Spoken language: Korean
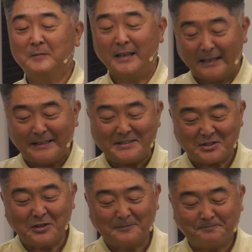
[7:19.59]
이해가
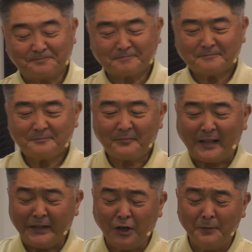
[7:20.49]
되시죠?
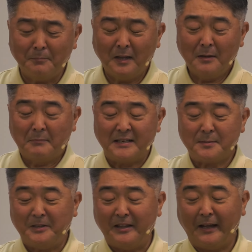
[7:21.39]
이런
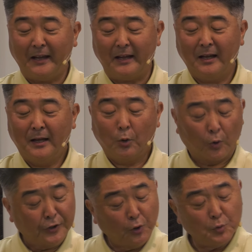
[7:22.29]
말씀인데
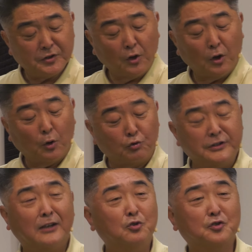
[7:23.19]
고린도후서
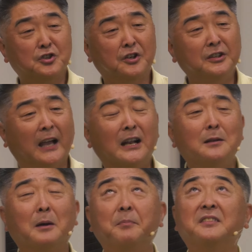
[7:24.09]
9장 6절은
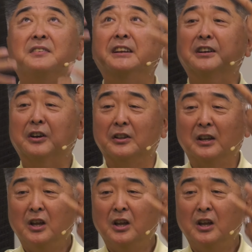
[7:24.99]
하나님 앞에 드리는 것